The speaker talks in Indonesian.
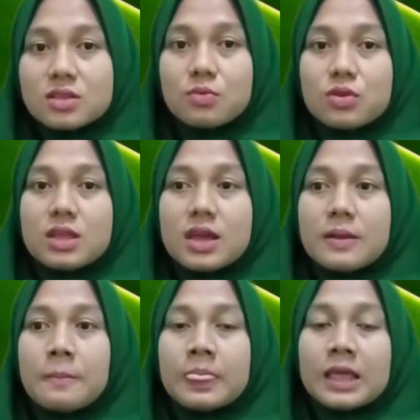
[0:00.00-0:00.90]

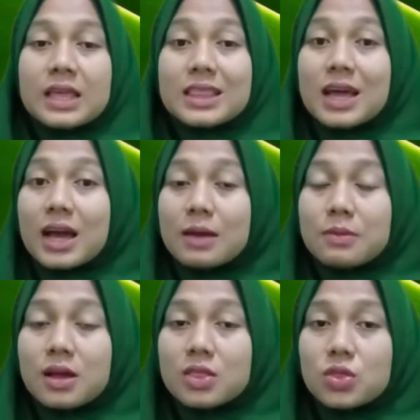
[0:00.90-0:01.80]
Kemudian kita akan
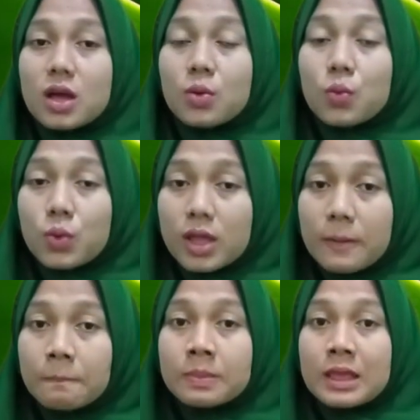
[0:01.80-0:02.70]

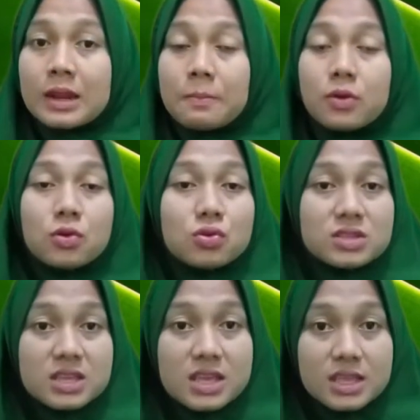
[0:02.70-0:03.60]
mengetahui
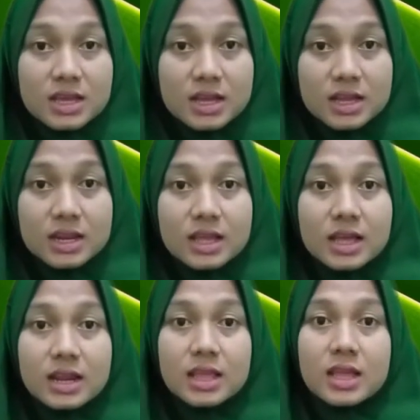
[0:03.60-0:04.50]
reproduksinya
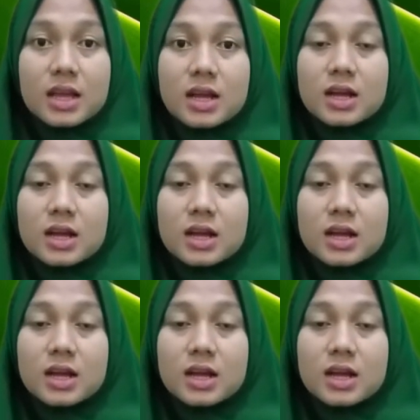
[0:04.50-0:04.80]
dari